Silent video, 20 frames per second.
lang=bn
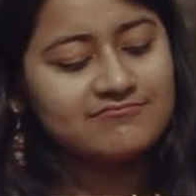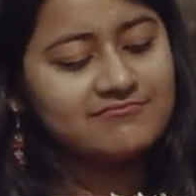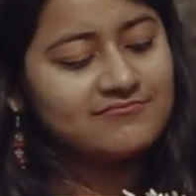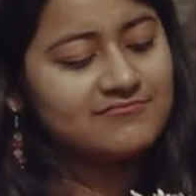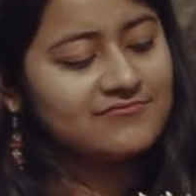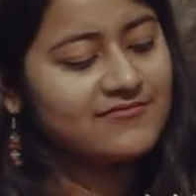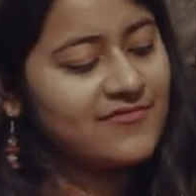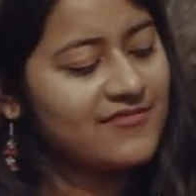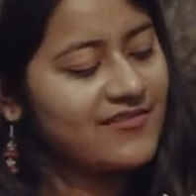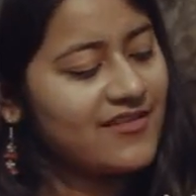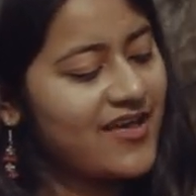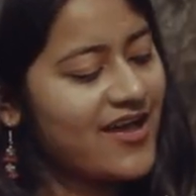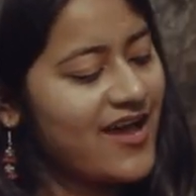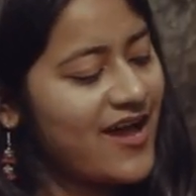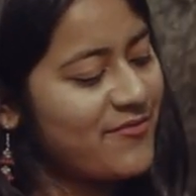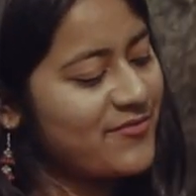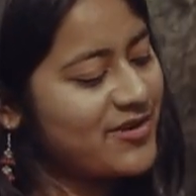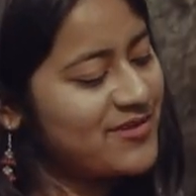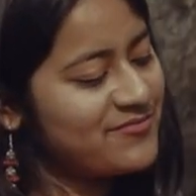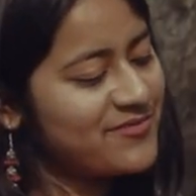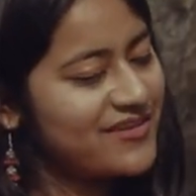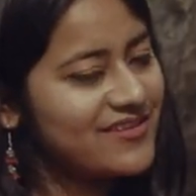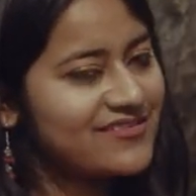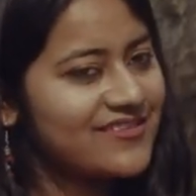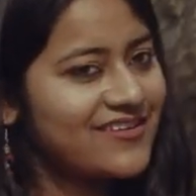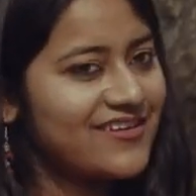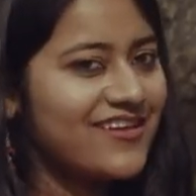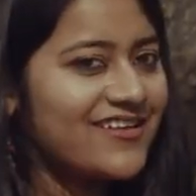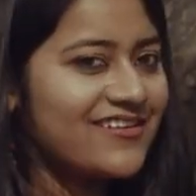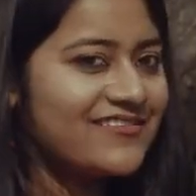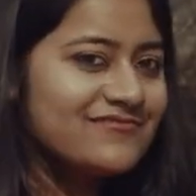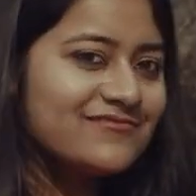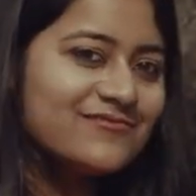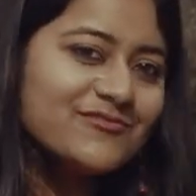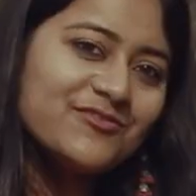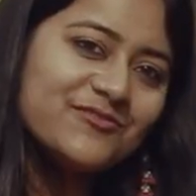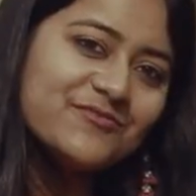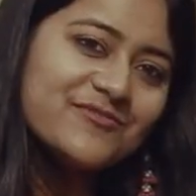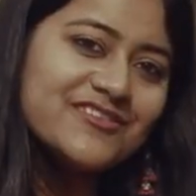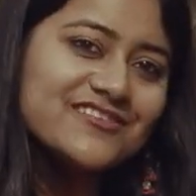বল আমার বিয়েতে না
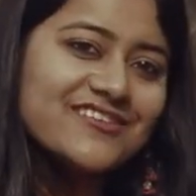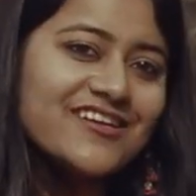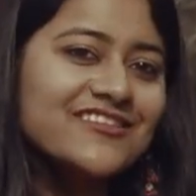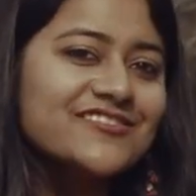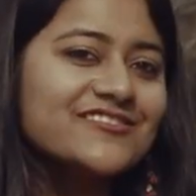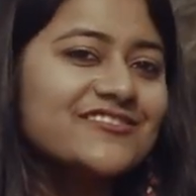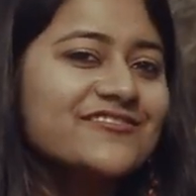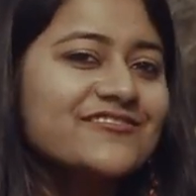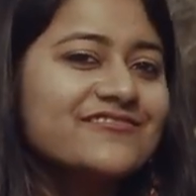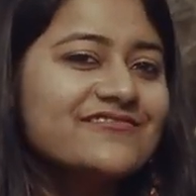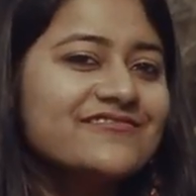তুমিই সাজিও